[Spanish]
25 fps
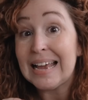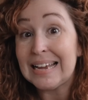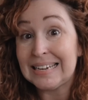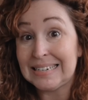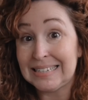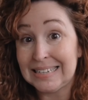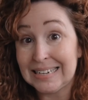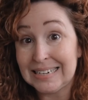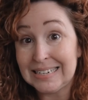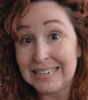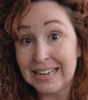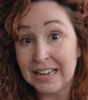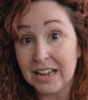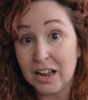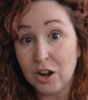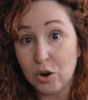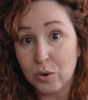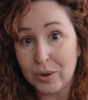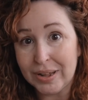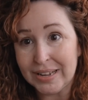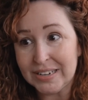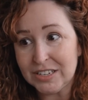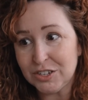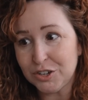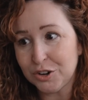Este sí que lo
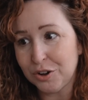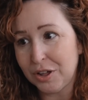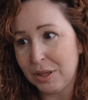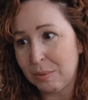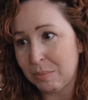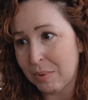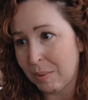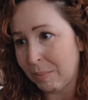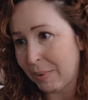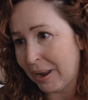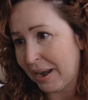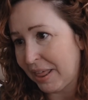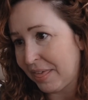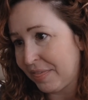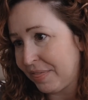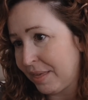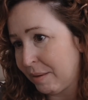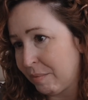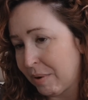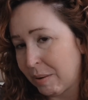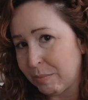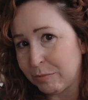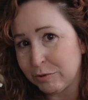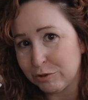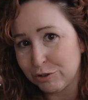he hecho y me parece,
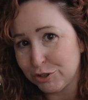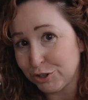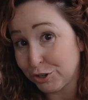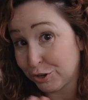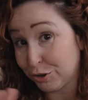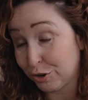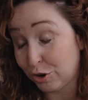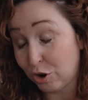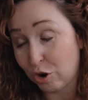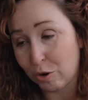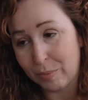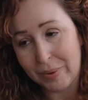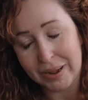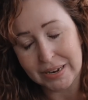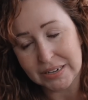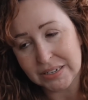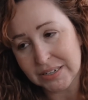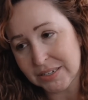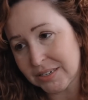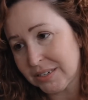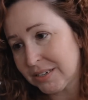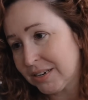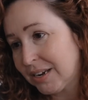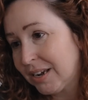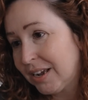vamos, lo
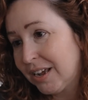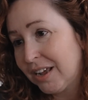más.